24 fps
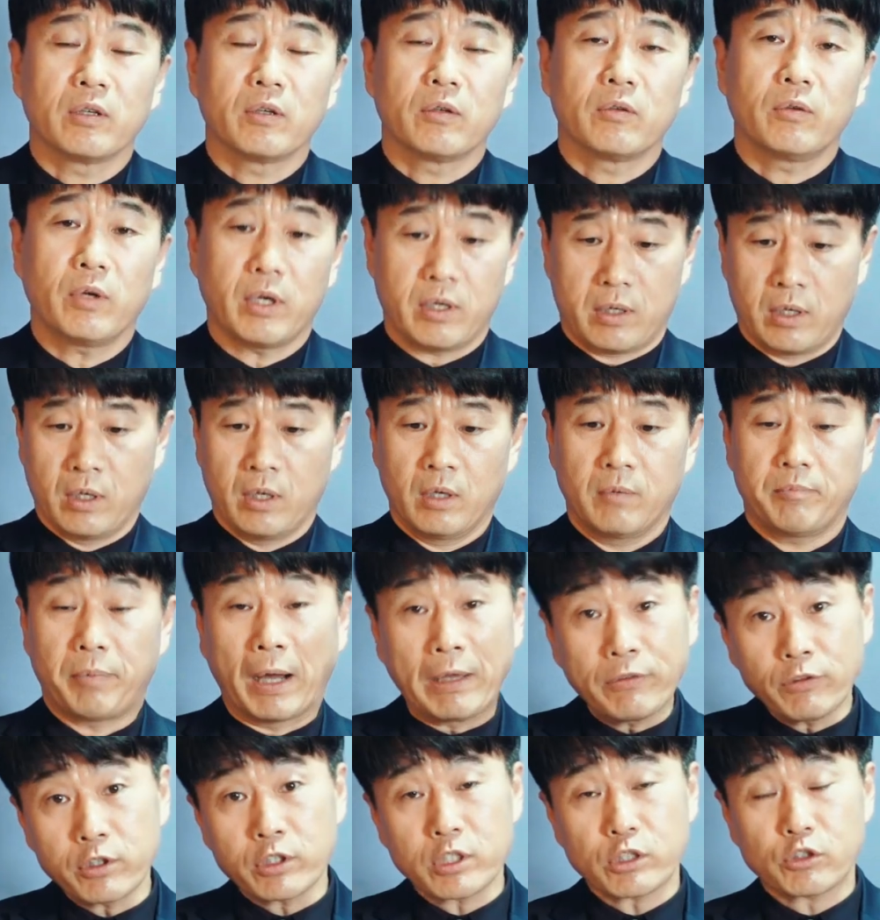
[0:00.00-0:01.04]
왜?
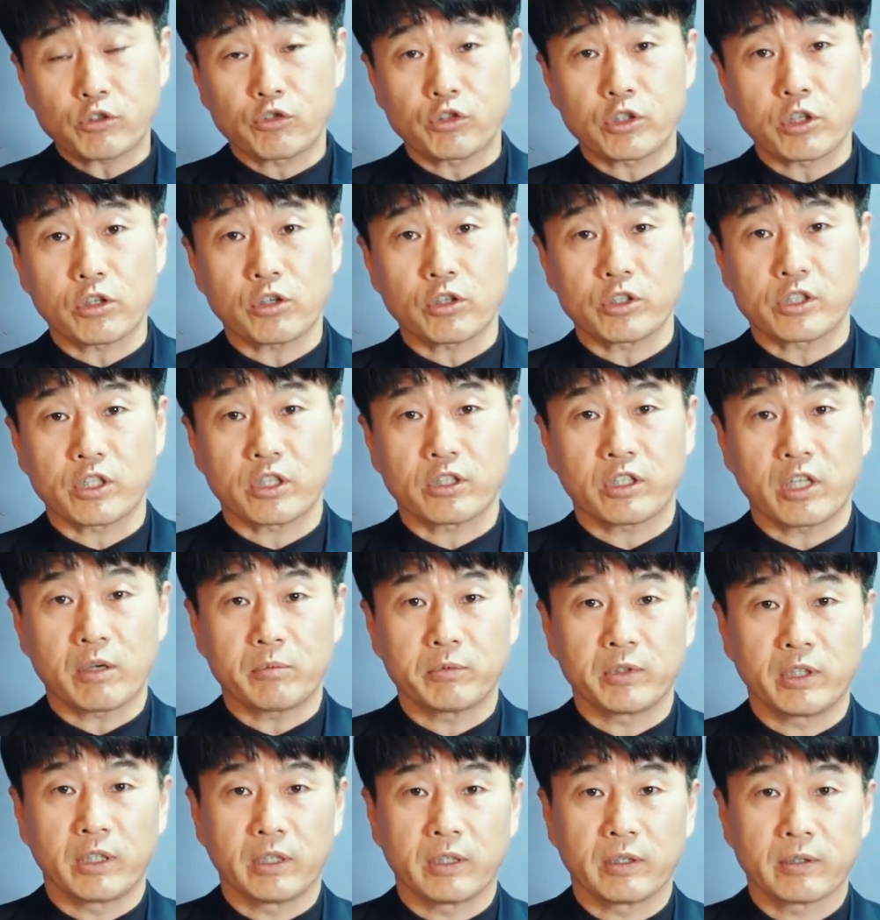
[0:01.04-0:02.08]
반드시 주실 것이기
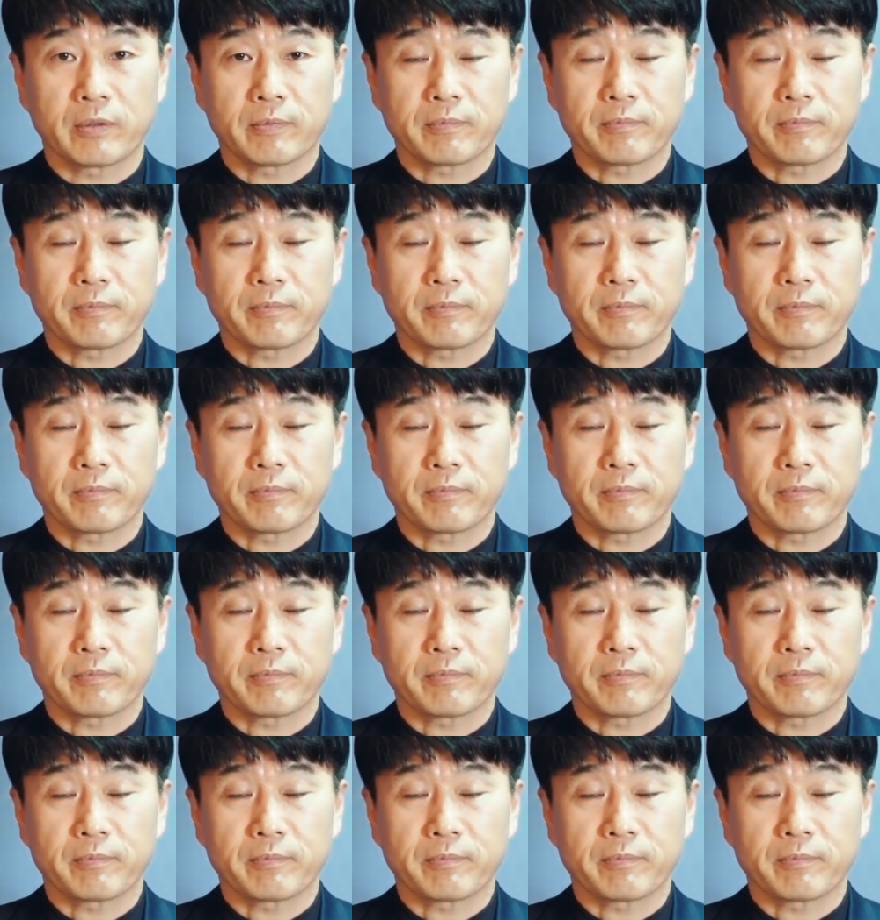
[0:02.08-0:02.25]
때문에.